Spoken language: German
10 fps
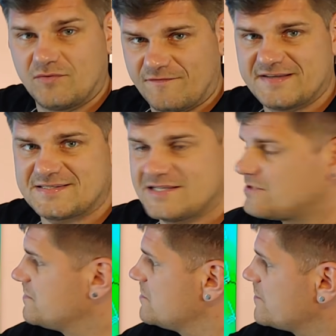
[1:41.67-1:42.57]

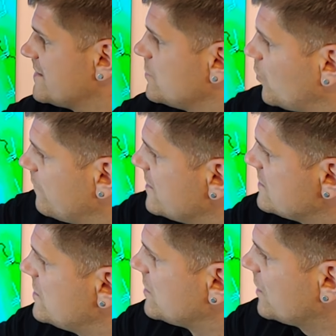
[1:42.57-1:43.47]
westlichen bzw.
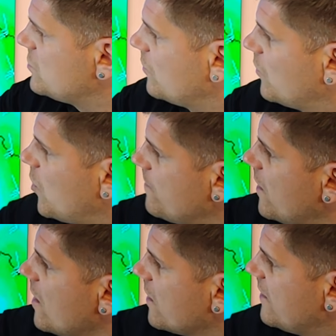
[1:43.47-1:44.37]
nordwestlichen Richtungen kommt,
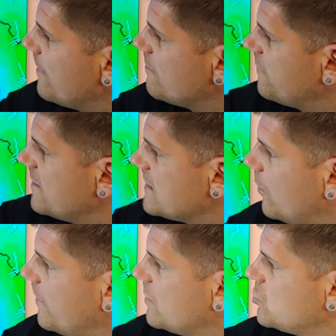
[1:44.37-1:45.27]
gegebenenfalls
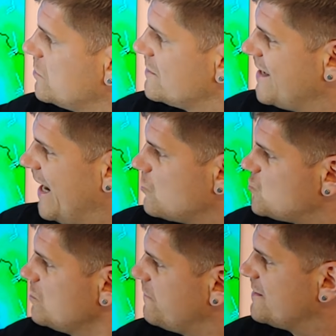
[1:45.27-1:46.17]
auch mal schon
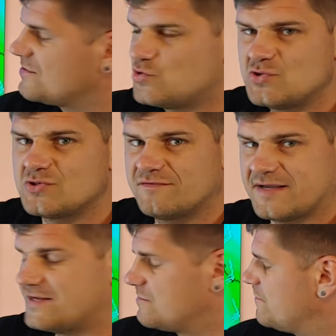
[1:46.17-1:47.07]
aus Süd, Süd,
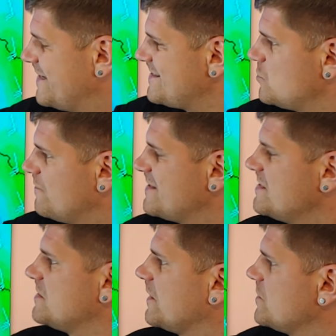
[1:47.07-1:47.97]
Süd also
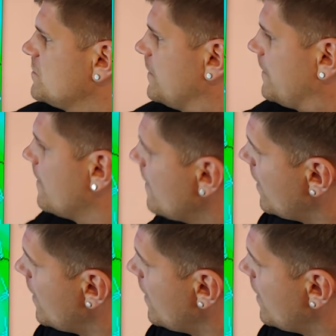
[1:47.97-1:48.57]
west-südwestlichen Richtungen.